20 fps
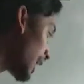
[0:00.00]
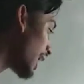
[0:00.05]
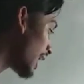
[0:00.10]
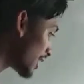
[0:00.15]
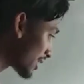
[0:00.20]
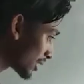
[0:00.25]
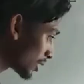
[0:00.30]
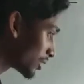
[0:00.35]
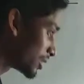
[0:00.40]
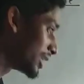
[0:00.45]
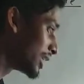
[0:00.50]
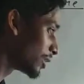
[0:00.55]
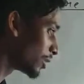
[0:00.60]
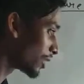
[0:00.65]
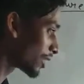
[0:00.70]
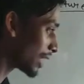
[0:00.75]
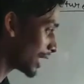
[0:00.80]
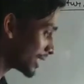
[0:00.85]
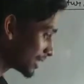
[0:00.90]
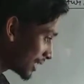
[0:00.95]
हाँ चलो ठीक
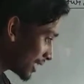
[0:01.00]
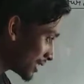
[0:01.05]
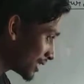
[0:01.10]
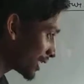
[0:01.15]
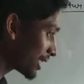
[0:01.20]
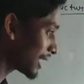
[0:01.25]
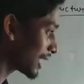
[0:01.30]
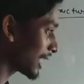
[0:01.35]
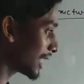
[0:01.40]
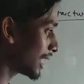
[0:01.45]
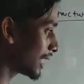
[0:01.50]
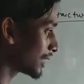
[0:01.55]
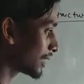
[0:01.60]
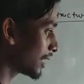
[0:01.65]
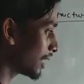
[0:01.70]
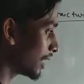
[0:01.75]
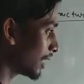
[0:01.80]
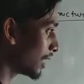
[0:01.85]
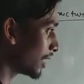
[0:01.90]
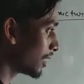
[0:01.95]
होगा ऐसे चेक करा
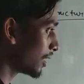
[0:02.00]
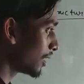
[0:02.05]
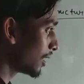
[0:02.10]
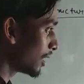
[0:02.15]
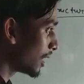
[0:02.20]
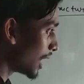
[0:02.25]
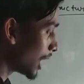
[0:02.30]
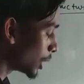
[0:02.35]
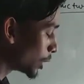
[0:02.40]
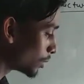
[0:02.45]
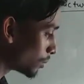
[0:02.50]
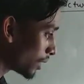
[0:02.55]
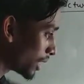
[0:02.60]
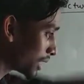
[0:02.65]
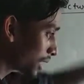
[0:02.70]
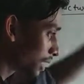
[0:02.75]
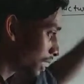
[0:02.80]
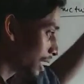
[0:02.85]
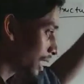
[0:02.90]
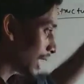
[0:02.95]
जाता है
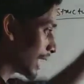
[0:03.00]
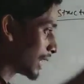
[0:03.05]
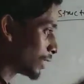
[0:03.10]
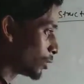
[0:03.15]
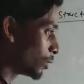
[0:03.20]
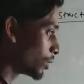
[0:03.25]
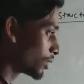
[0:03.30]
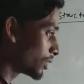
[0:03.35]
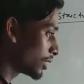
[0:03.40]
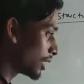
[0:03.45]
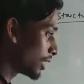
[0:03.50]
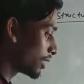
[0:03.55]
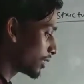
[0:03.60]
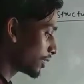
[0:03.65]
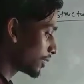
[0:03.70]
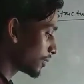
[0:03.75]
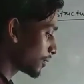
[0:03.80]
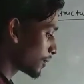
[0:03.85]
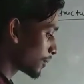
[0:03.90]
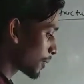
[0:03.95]
अनुमान से निकाल दो उतना
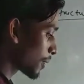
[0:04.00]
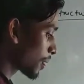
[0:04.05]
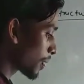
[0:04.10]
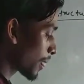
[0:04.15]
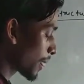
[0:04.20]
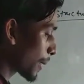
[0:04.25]
तो हिंदी